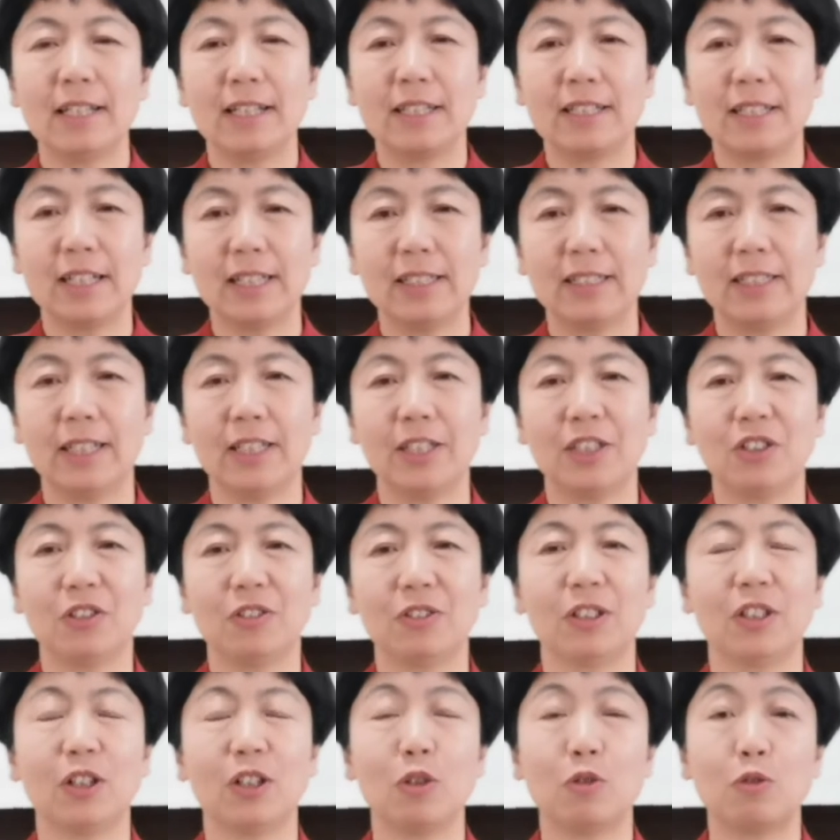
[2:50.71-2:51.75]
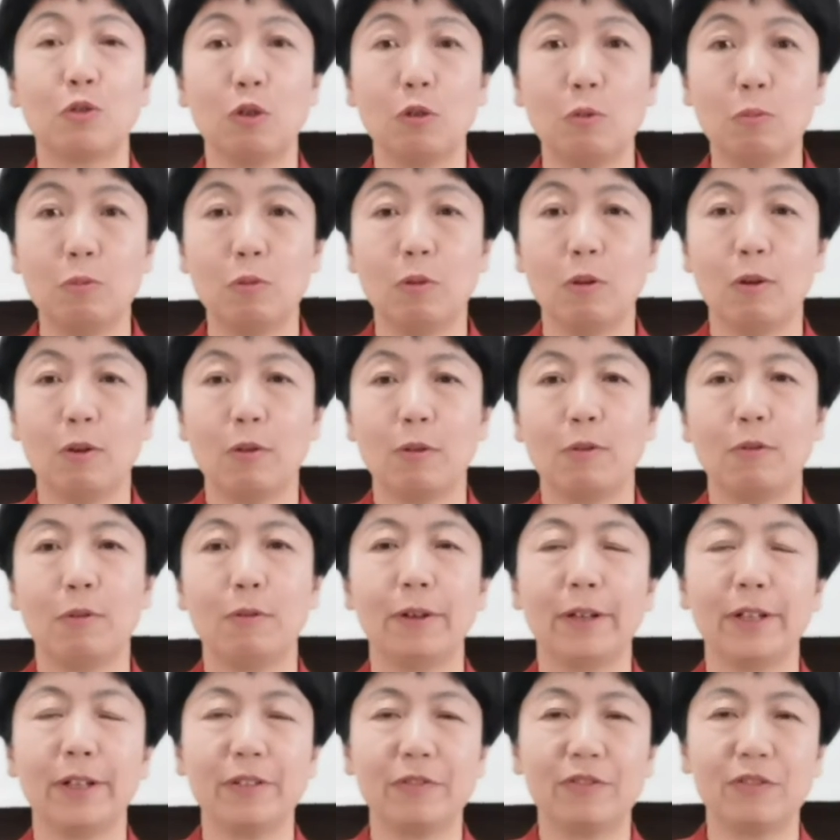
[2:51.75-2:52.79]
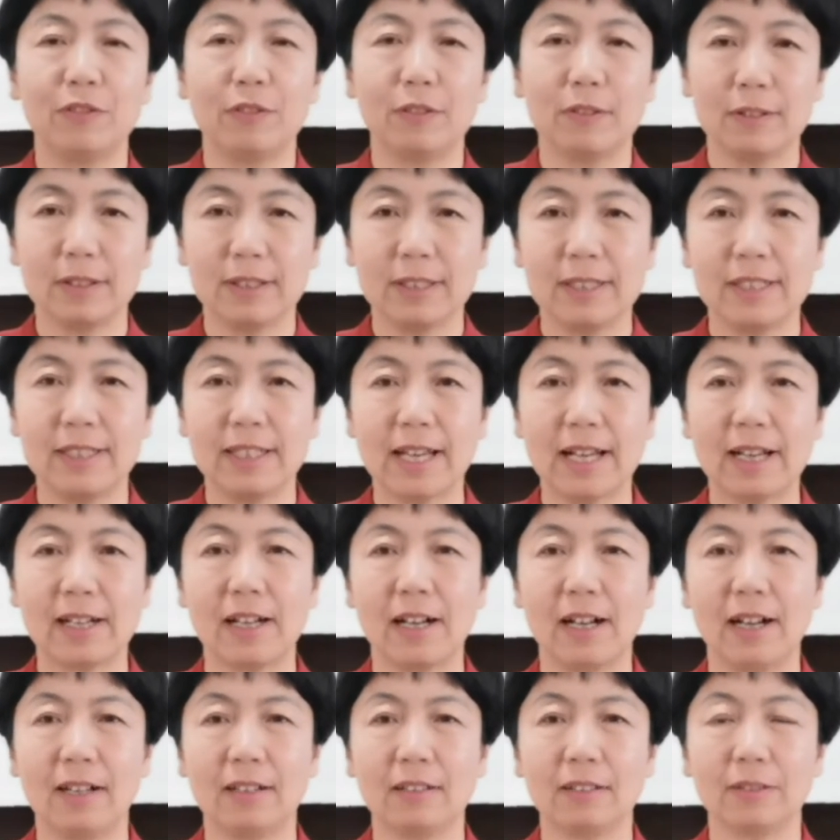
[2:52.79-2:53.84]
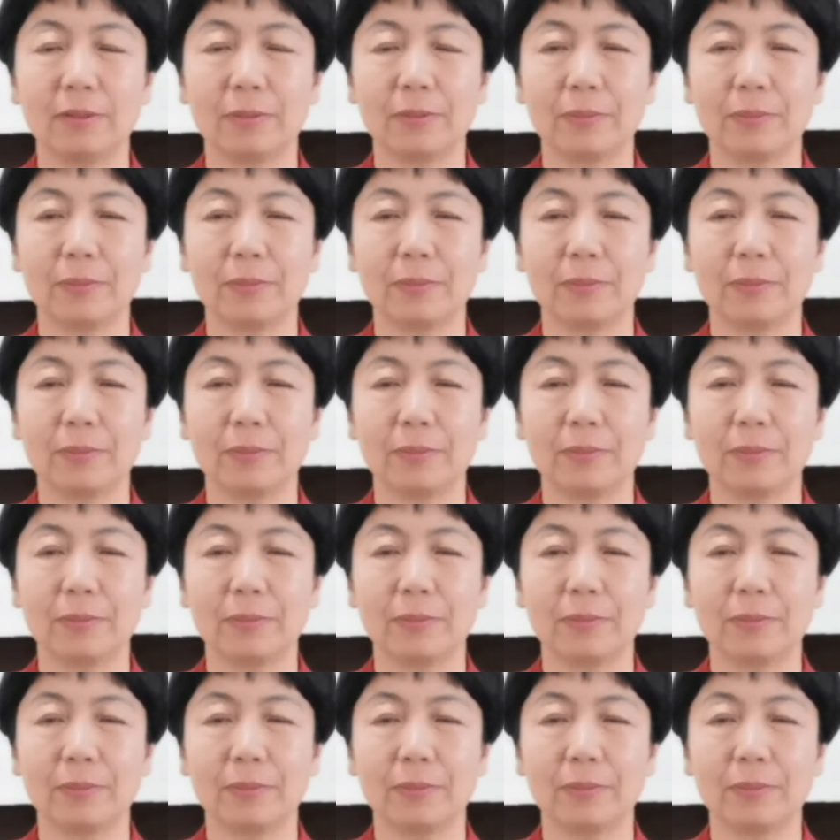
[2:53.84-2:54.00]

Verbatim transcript: 身体就能够逐步恢复健康。